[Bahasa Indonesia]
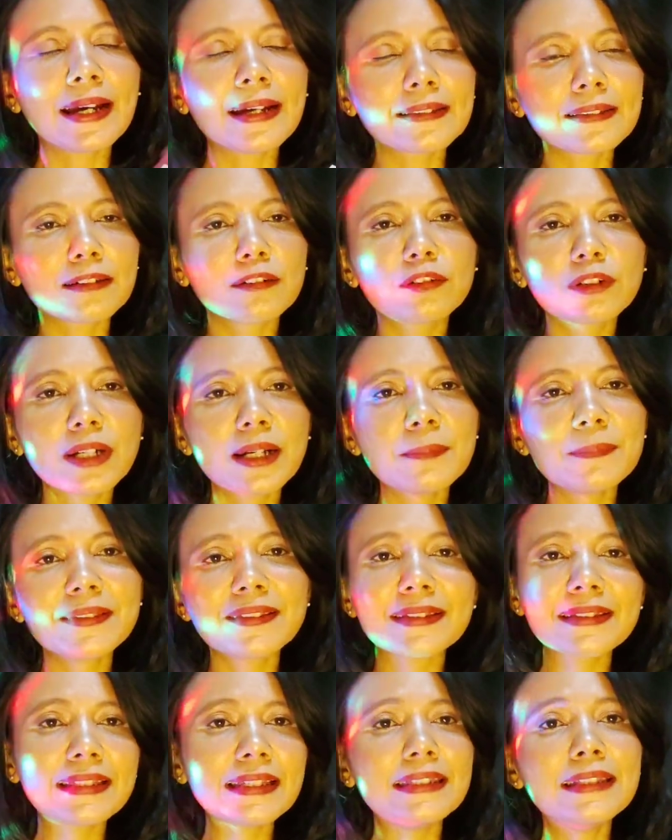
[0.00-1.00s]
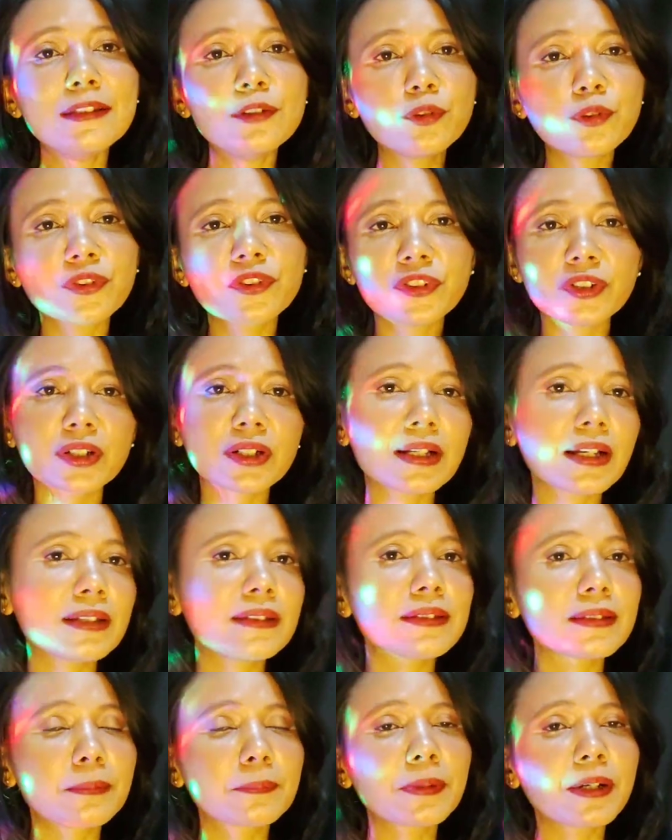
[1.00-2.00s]
atau enggak bisa jadi user
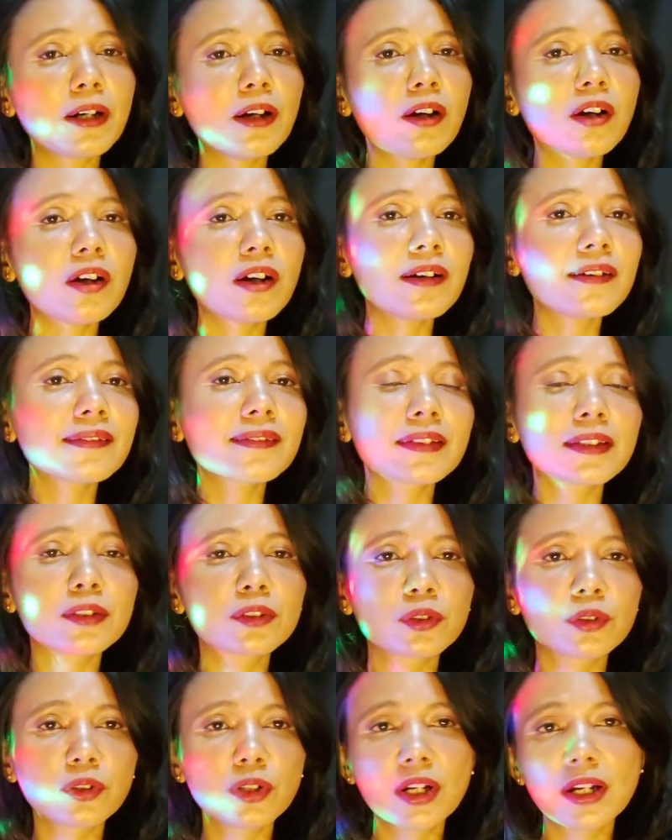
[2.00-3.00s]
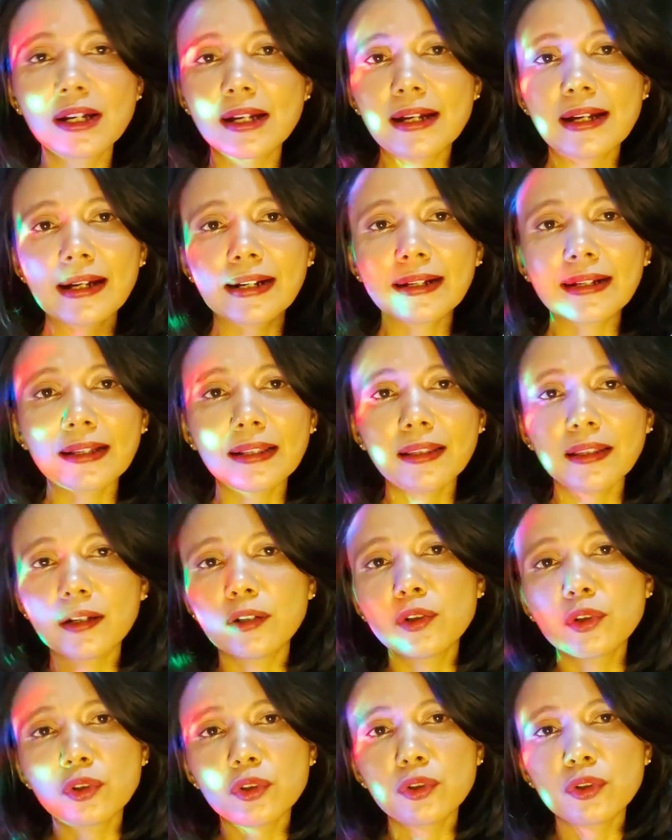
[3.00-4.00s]
ngancam ke host gitu
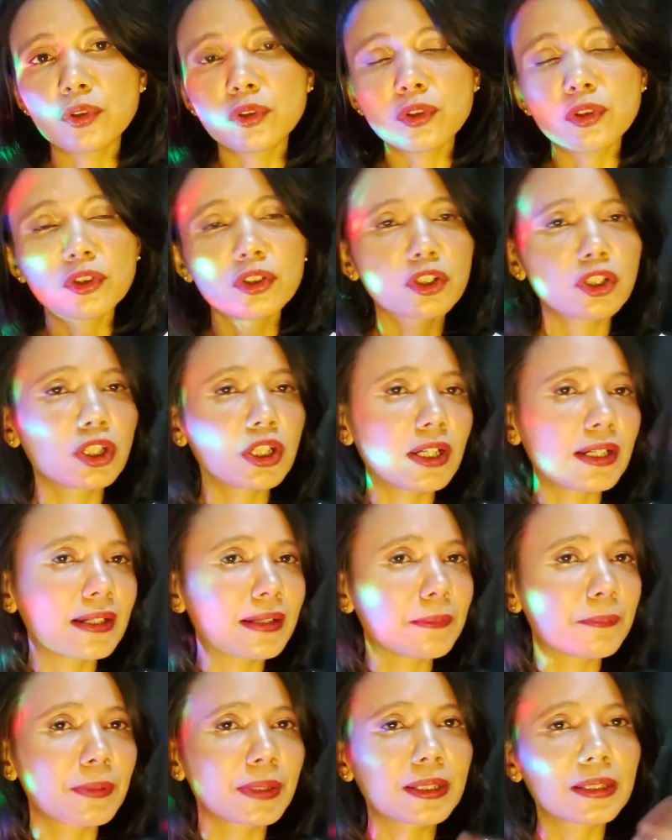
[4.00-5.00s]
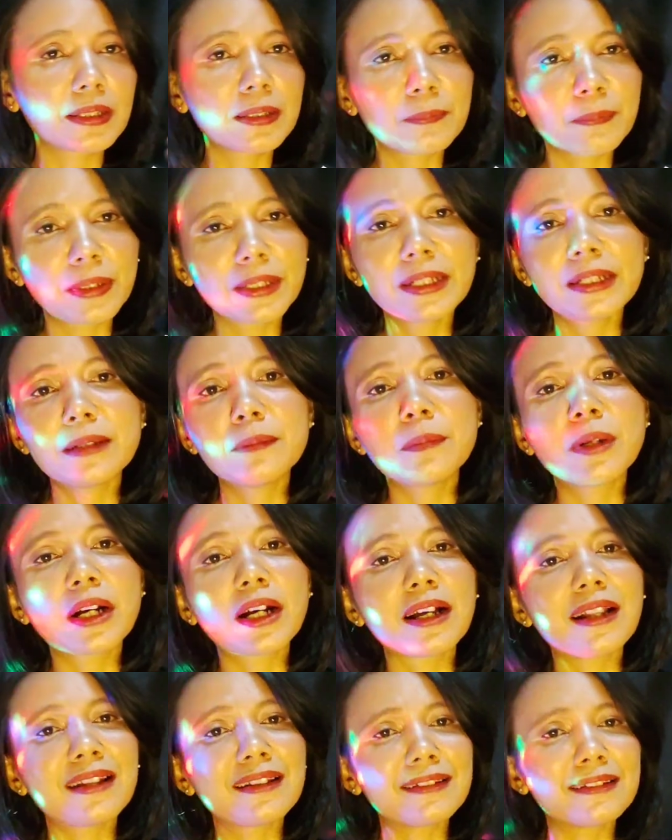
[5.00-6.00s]
kalau oh enggak gimana-gimana ya
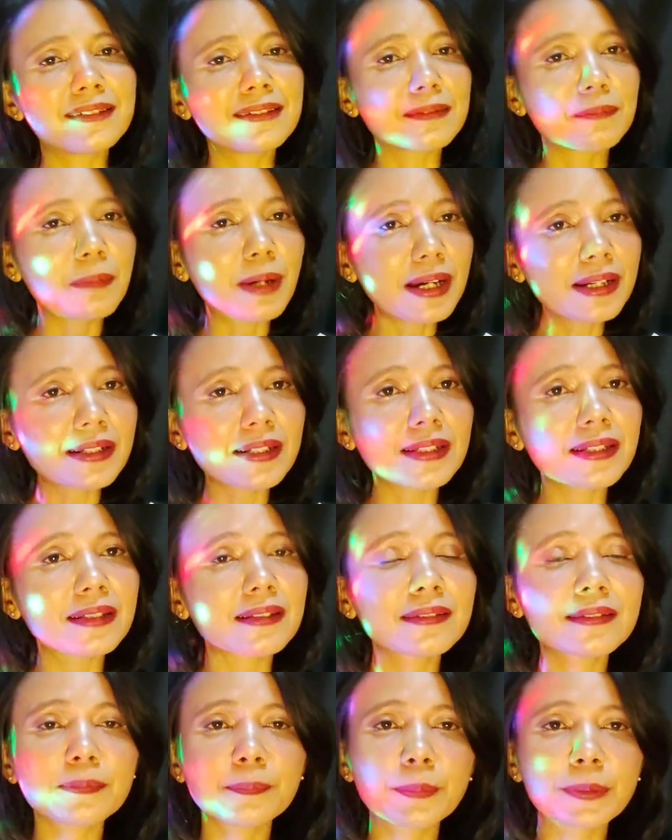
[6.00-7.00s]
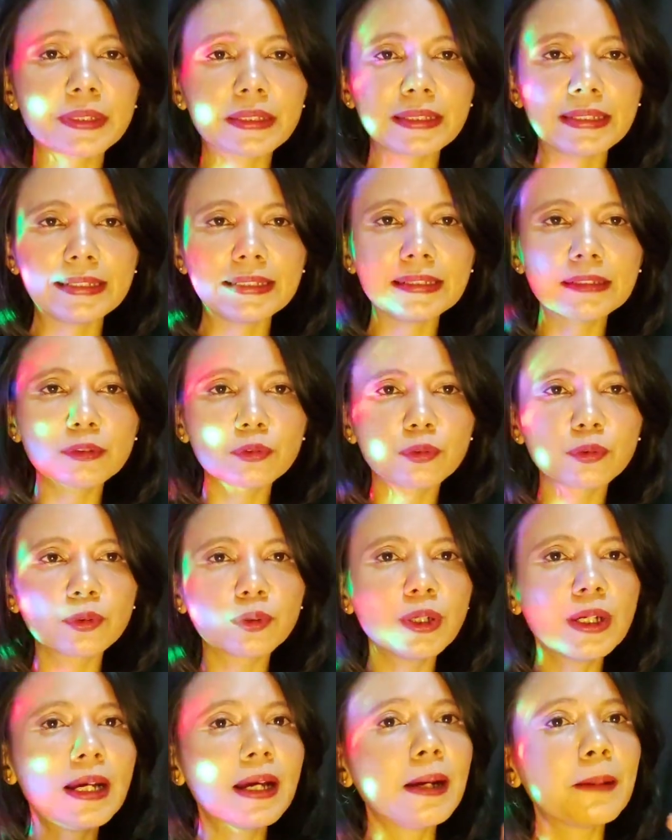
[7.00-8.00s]
bakalan disebarin seperti
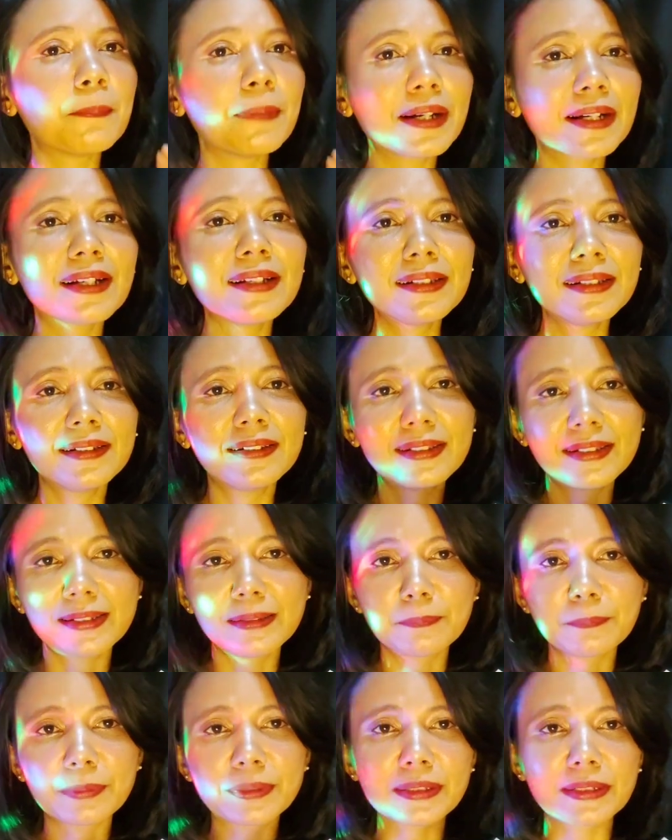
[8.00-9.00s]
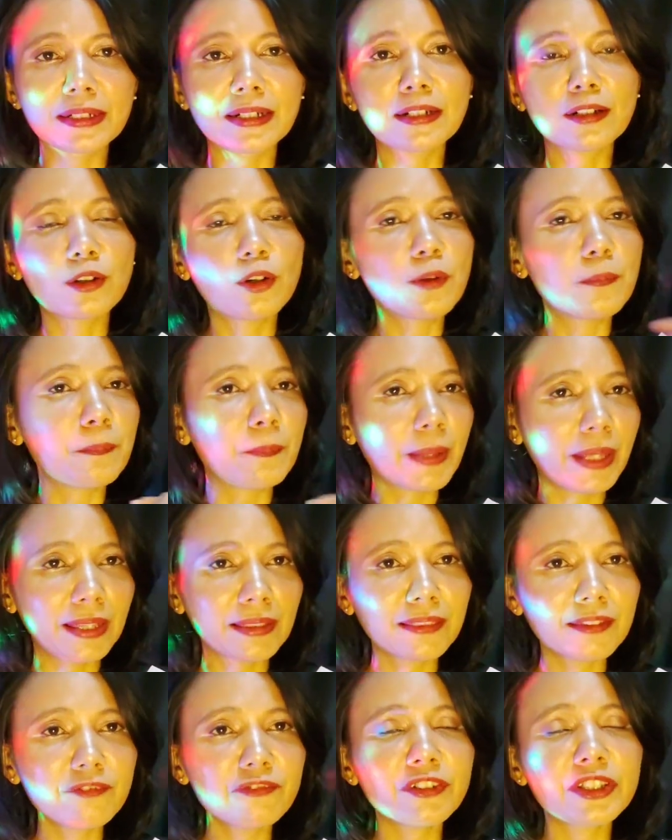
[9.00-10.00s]
itu bahkan ada yang pernah
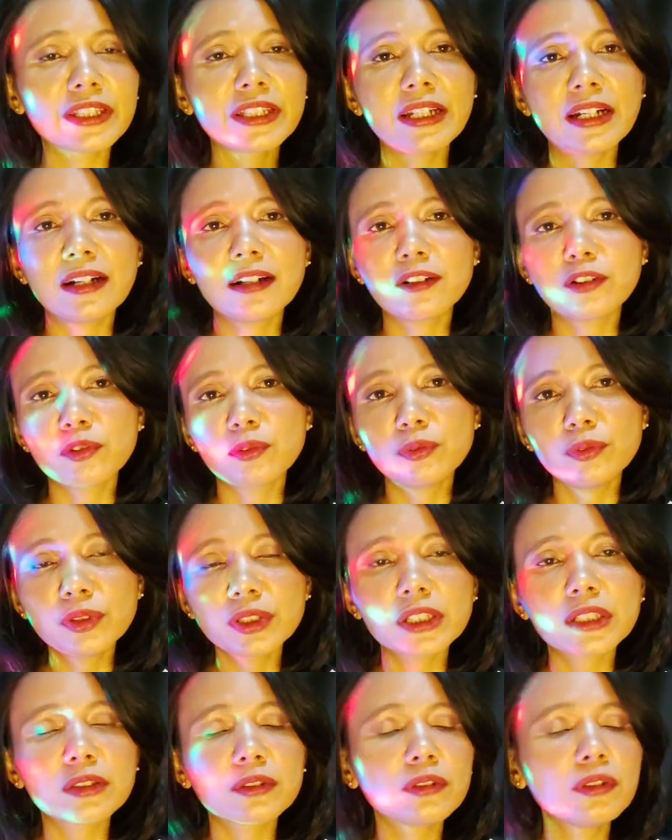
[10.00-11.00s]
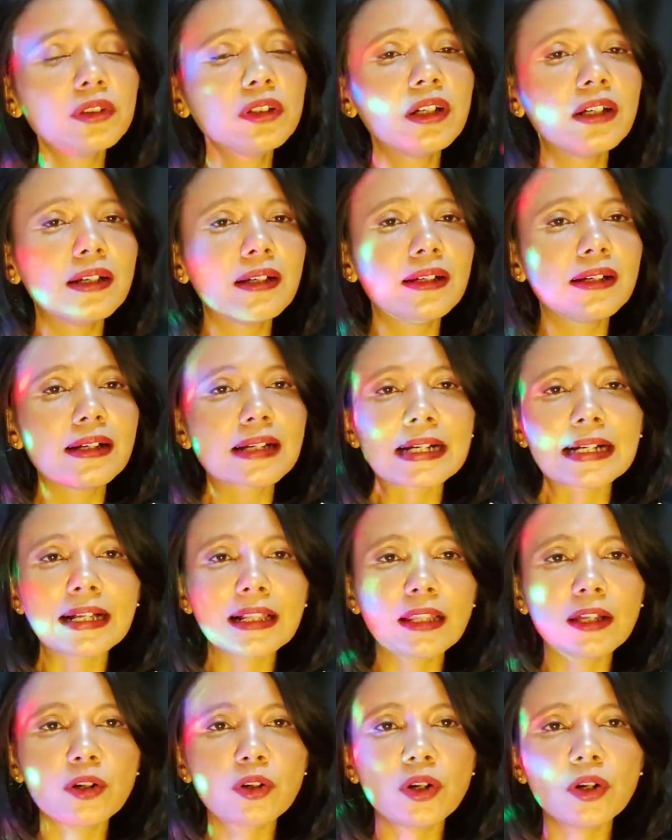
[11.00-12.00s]
komen di VT aku gitu
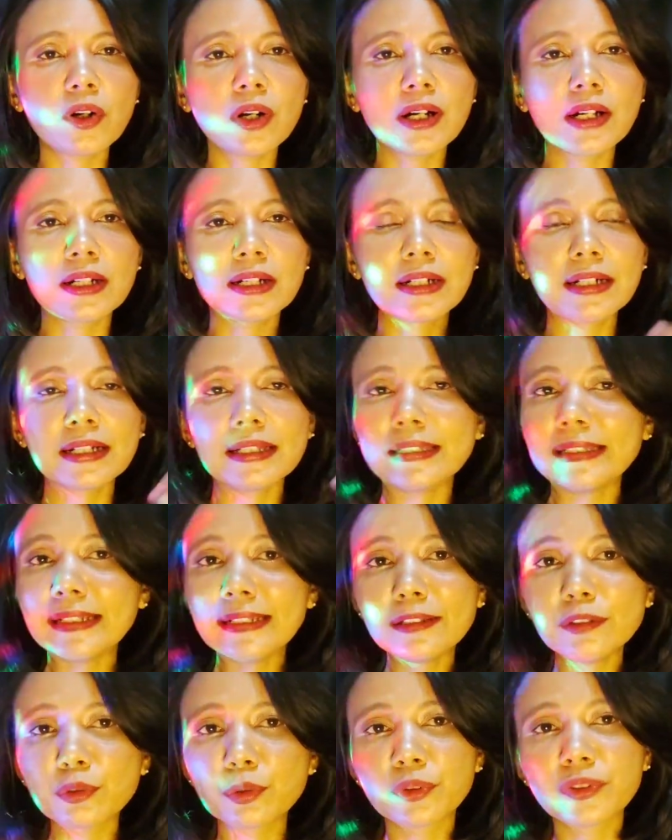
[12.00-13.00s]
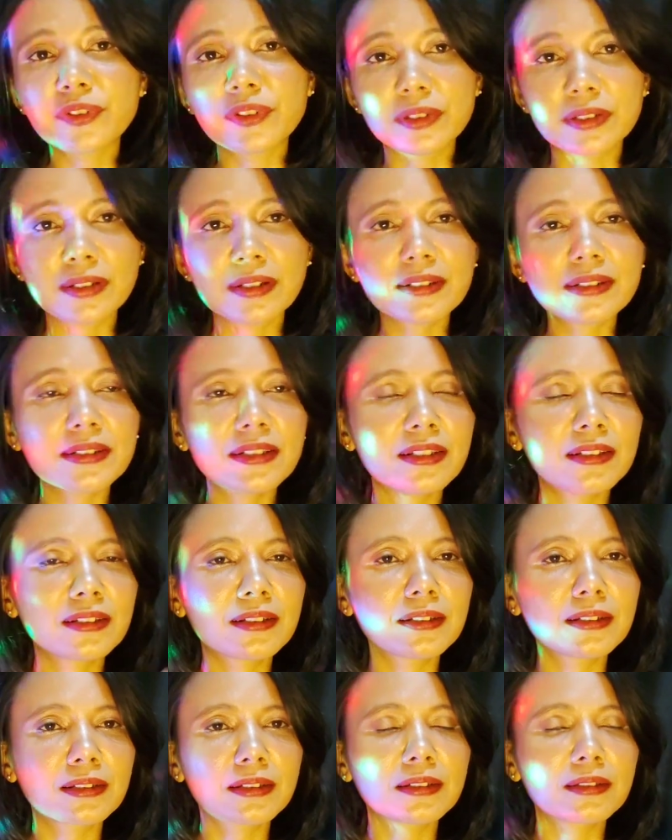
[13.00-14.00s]
kalau uh, dia user dan